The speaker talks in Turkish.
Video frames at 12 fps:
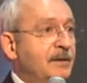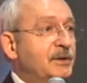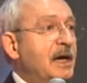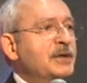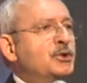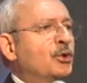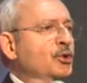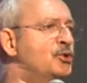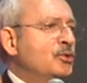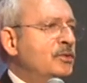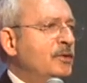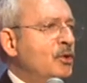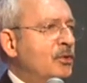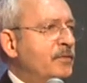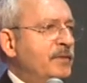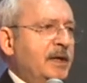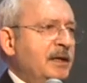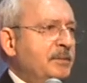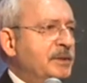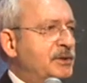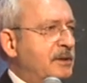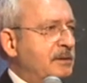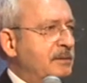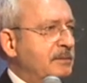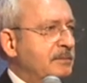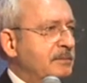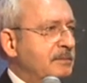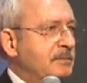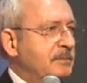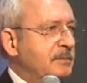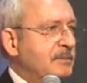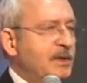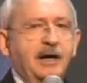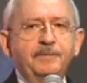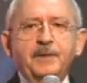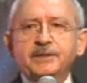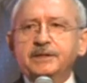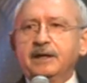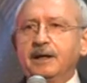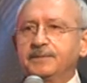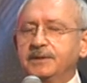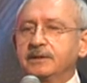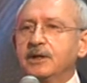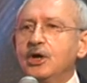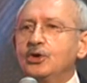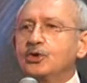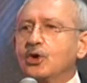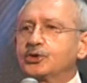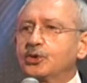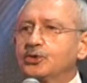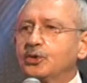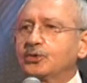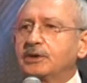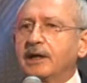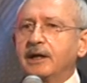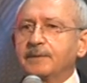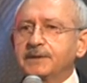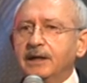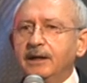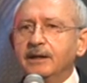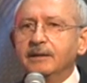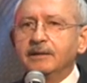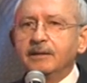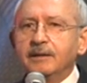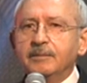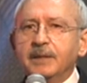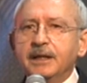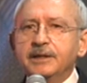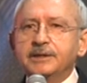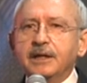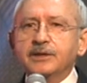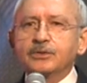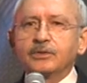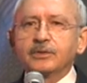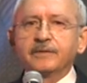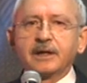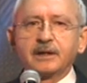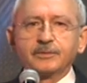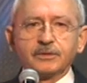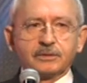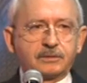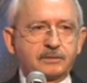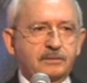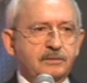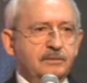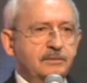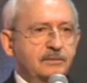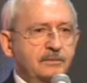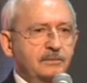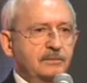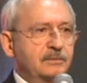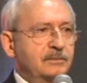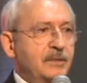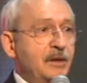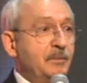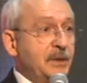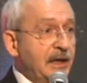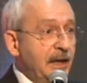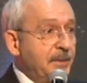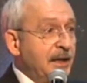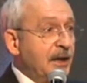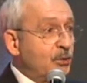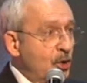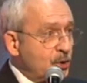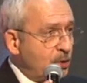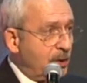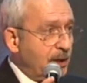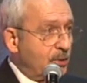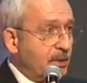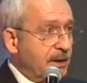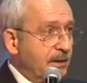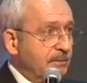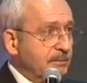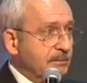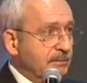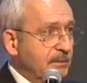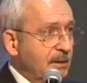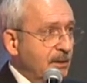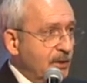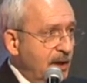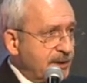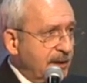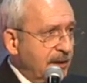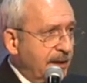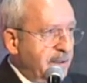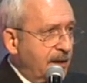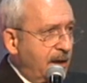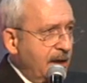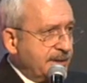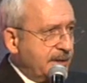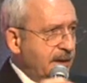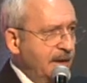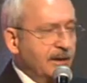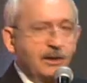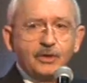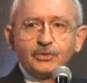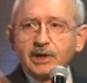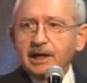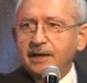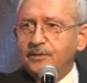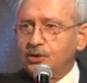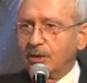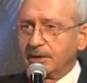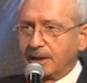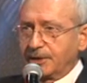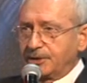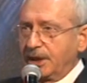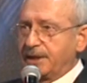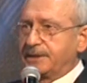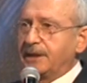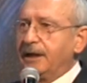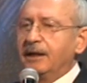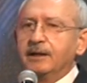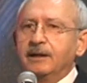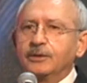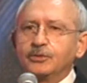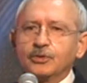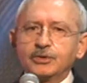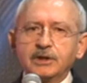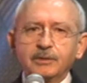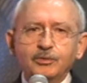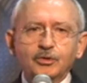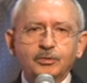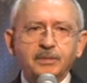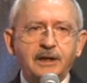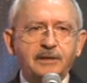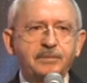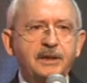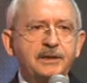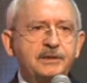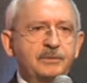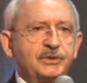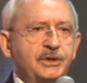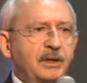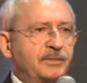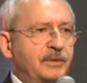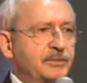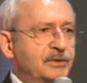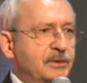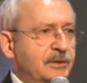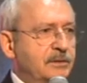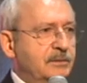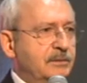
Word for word: Gen soru çünkü yok verilmeyecek. Ne yaparsa yapsın. Yolsuzluk da yapsa meclis gen soru veremiyor. Bile bile göz göre göre kasaları alsa, televizyonlar çekse Türkiye Büyük Millet Meclisi bir şey yapamayacak.